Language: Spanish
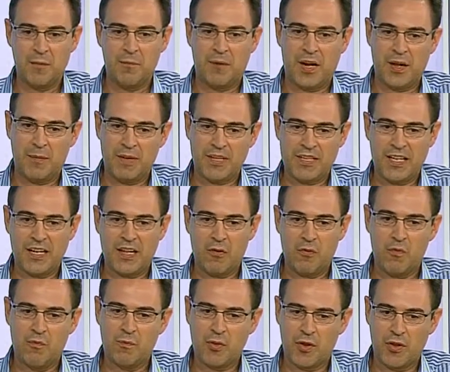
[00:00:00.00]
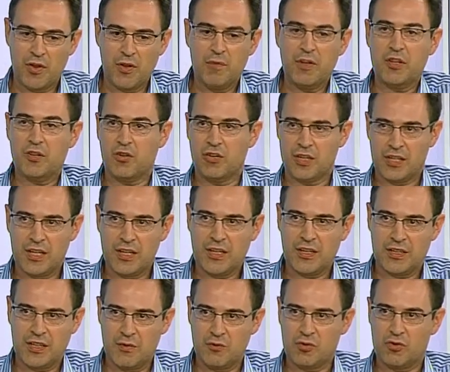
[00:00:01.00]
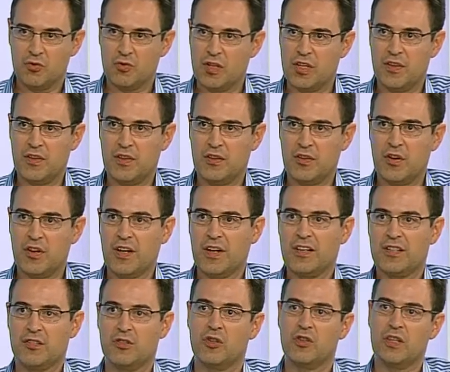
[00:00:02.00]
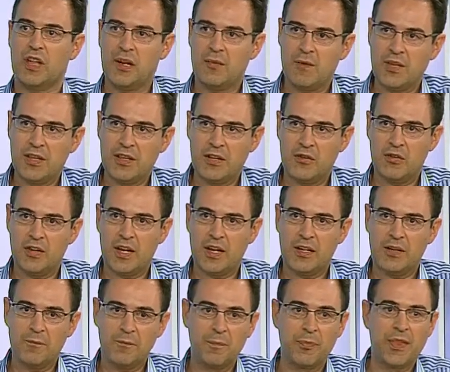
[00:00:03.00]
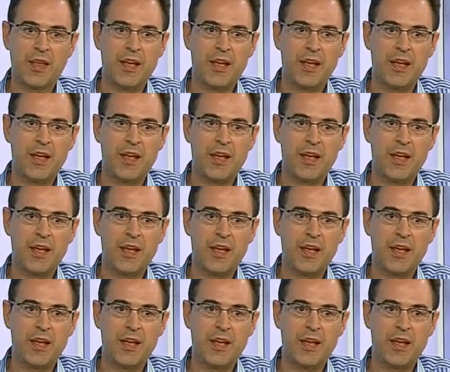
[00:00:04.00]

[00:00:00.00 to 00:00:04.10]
para pasar a un procedimiento que es el que estamos utilizando ahora, que es totalmente online,